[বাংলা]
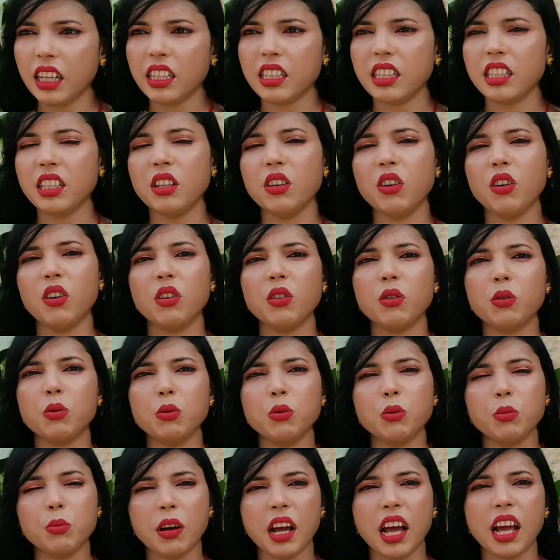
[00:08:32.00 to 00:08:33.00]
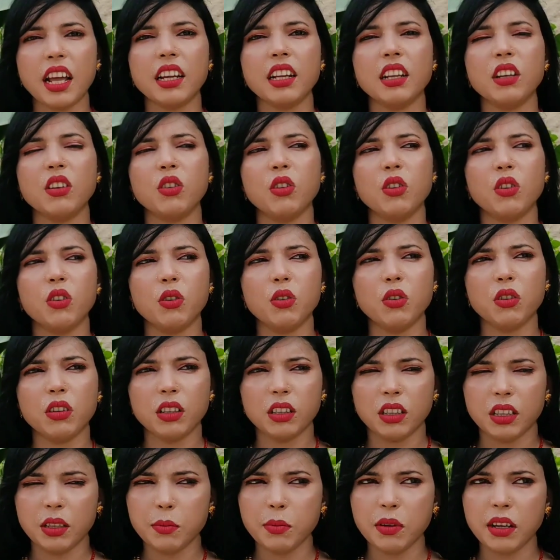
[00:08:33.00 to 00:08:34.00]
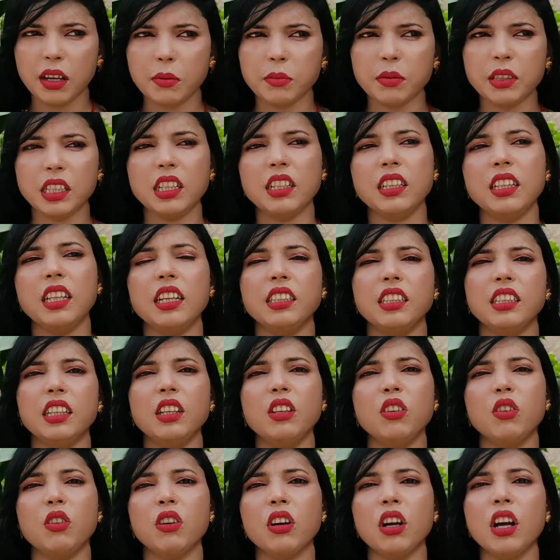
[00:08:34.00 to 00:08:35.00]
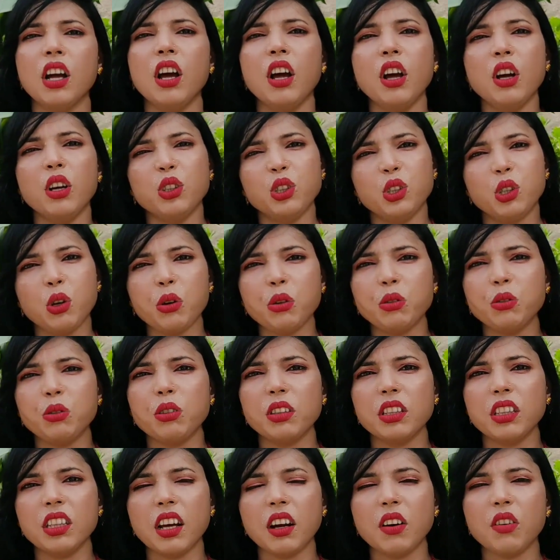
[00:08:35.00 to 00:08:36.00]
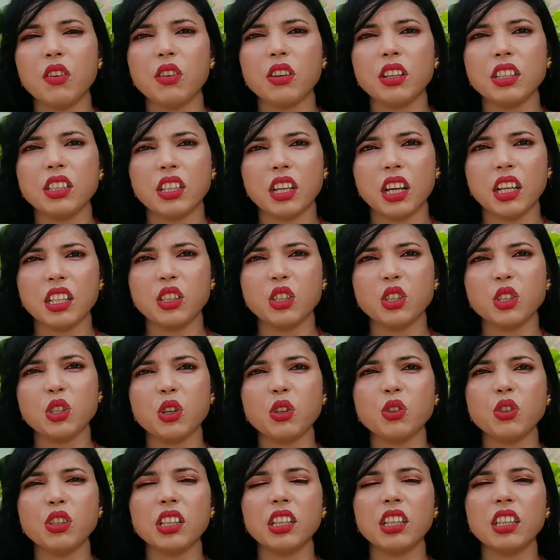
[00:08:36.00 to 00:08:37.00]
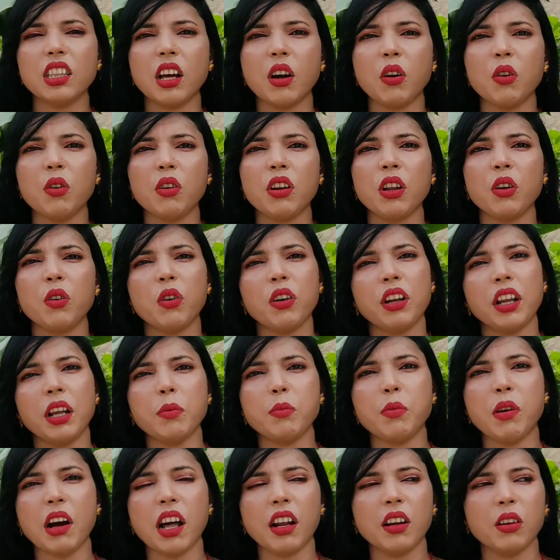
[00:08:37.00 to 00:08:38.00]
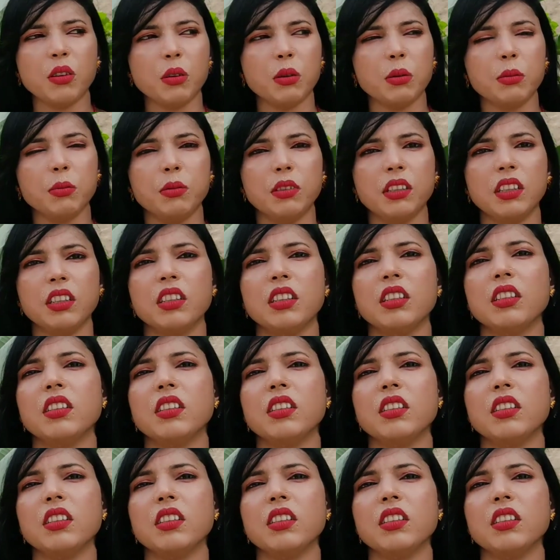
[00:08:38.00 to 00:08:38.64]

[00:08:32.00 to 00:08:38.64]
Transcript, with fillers: দেশি হোক তিনি বাইরের হোক আমাদের দেশেই হোক সহযোগিতা করে সাহায্য সহযোগিতা করে অনেক ভালো হবে